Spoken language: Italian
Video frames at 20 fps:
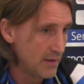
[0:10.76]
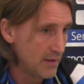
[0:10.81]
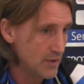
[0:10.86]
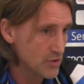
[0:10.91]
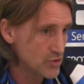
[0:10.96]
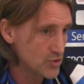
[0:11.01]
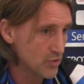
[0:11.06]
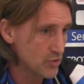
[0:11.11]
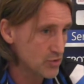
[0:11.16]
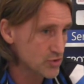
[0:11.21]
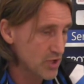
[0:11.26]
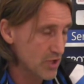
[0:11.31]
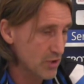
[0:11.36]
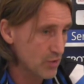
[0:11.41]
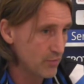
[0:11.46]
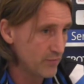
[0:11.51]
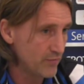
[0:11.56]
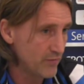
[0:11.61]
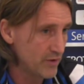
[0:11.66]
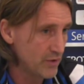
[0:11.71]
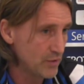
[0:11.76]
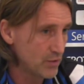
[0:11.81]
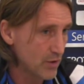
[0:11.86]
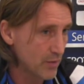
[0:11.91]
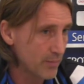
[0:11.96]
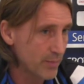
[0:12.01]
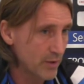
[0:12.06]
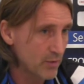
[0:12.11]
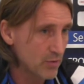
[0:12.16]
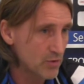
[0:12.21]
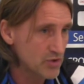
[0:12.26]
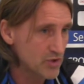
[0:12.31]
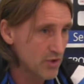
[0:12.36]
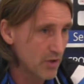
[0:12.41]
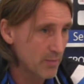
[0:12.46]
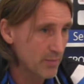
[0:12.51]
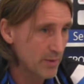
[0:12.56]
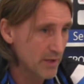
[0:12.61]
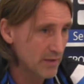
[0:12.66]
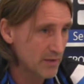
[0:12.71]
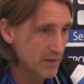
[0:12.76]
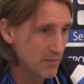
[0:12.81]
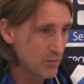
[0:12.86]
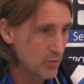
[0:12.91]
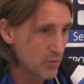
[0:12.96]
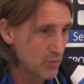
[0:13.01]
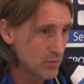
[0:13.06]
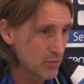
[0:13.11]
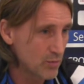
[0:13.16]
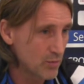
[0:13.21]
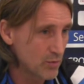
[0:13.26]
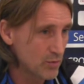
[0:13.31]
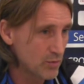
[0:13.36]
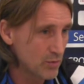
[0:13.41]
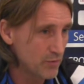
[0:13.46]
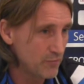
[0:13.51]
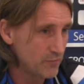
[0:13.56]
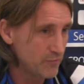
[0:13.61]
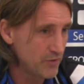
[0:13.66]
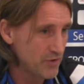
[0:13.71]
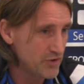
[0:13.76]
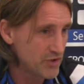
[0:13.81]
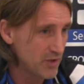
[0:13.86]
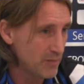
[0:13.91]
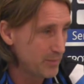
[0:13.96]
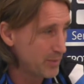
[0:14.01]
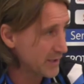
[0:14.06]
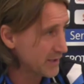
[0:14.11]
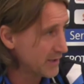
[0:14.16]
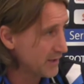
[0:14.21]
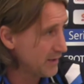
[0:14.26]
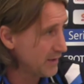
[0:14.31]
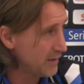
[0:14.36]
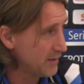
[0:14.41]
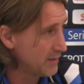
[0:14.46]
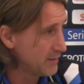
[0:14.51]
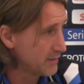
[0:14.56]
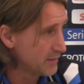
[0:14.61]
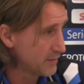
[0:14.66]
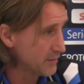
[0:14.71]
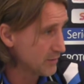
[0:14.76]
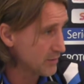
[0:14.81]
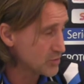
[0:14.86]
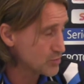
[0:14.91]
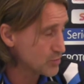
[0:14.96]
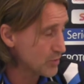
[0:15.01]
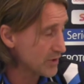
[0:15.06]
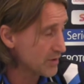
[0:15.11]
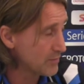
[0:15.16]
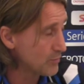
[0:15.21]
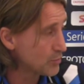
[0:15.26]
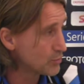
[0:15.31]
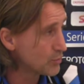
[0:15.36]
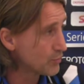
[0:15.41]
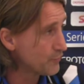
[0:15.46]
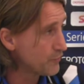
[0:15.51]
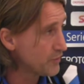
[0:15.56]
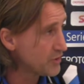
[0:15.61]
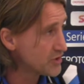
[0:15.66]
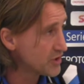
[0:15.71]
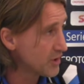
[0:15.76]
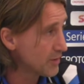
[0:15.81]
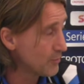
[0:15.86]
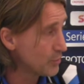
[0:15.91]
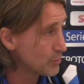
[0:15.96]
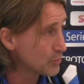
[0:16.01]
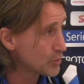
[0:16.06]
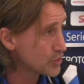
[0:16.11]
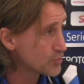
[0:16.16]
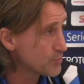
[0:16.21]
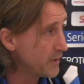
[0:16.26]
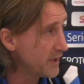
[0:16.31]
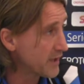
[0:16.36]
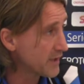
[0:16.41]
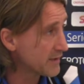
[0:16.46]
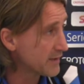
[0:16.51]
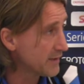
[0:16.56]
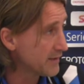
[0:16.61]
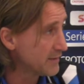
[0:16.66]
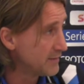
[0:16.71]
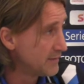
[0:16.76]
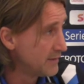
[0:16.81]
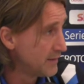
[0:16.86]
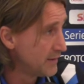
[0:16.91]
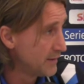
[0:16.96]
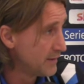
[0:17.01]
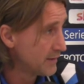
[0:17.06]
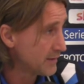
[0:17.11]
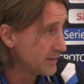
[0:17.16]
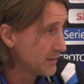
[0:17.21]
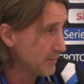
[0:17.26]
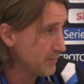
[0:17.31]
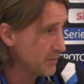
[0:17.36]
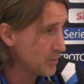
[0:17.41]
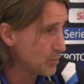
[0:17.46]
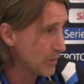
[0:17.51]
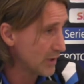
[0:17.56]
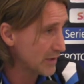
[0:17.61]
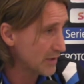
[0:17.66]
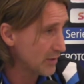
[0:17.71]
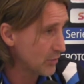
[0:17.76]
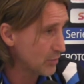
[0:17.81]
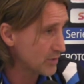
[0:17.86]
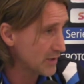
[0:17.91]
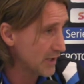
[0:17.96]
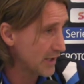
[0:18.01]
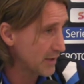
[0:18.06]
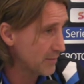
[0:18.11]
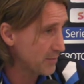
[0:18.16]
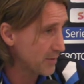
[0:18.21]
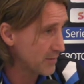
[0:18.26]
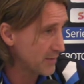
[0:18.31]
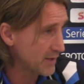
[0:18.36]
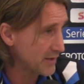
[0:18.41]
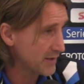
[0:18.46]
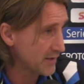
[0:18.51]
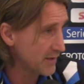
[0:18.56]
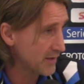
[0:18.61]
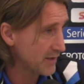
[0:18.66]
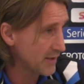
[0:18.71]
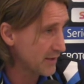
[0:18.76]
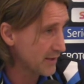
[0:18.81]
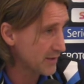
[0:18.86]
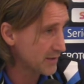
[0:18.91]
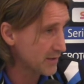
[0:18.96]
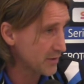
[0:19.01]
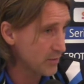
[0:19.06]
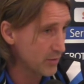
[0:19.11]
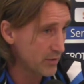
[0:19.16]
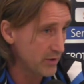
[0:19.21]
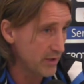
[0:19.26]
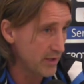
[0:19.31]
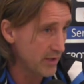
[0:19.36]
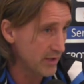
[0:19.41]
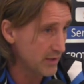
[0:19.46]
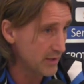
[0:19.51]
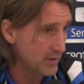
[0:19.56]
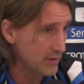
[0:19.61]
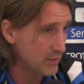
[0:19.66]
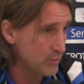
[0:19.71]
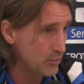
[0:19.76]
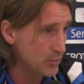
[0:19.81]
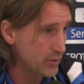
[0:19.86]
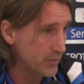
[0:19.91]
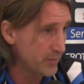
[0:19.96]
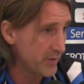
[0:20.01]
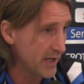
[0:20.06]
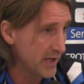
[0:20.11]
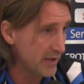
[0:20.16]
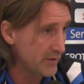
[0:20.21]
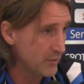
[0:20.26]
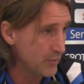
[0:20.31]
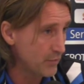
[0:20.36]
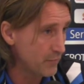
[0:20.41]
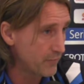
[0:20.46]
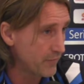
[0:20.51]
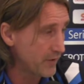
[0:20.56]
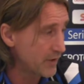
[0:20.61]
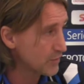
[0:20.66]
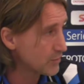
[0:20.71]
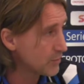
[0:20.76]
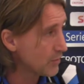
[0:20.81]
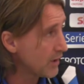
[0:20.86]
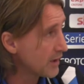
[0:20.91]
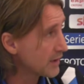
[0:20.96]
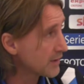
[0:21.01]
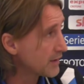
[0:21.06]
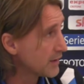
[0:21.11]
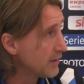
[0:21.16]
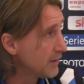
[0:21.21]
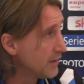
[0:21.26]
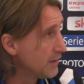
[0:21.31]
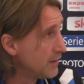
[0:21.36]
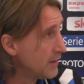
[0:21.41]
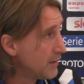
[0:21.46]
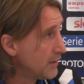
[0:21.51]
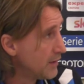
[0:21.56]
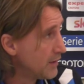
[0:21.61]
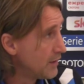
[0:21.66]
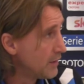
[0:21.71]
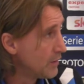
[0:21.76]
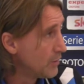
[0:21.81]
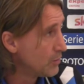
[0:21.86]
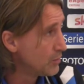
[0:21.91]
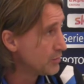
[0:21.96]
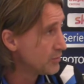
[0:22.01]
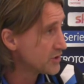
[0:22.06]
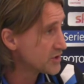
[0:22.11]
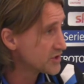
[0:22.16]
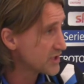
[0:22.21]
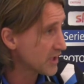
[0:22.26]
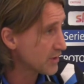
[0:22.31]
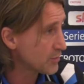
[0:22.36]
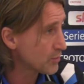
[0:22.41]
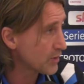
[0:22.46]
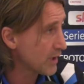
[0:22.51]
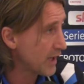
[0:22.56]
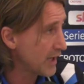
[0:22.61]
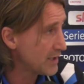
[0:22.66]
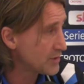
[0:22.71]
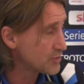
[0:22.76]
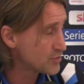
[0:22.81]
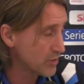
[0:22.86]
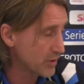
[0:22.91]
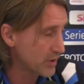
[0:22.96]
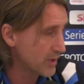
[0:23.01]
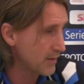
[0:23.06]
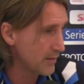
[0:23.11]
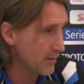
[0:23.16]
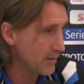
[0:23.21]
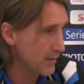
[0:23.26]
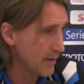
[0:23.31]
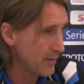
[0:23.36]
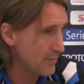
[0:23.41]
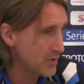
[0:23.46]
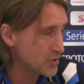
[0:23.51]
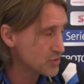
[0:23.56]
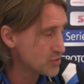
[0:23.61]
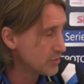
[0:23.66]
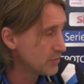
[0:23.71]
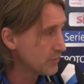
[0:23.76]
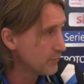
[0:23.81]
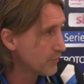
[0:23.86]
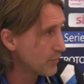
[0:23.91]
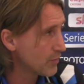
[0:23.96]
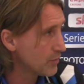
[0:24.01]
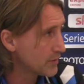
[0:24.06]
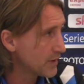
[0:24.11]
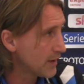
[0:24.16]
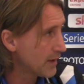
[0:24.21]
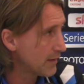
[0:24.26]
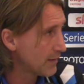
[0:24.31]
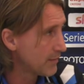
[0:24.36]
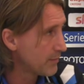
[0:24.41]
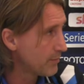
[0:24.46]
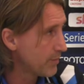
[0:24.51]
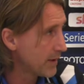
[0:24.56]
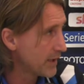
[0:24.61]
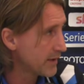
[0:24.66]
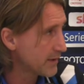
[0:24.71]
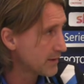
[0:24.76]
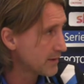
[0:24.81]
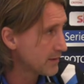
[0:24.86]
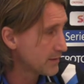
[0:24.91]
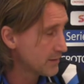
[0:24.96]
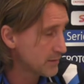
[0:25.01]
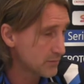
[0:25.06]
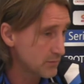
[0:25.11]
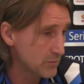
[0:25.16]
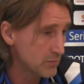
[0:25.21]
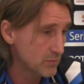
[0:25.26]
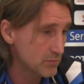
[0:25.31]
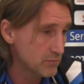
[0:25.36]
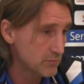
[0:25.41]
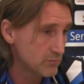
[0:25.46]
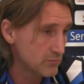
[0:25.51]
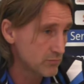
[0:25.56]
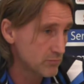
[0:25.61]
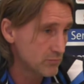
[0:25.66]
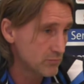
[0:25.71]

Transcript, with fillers: e sono straconvinto che per noi sia una parità molto molto difficile perché è una squadra molto fisica, molto esperta, che è abituata a lottare per mantenere la categoria e che negli ultimi anni ha offerto anche un discreto calcio e che ha messo in difficoltà parecchi. Mm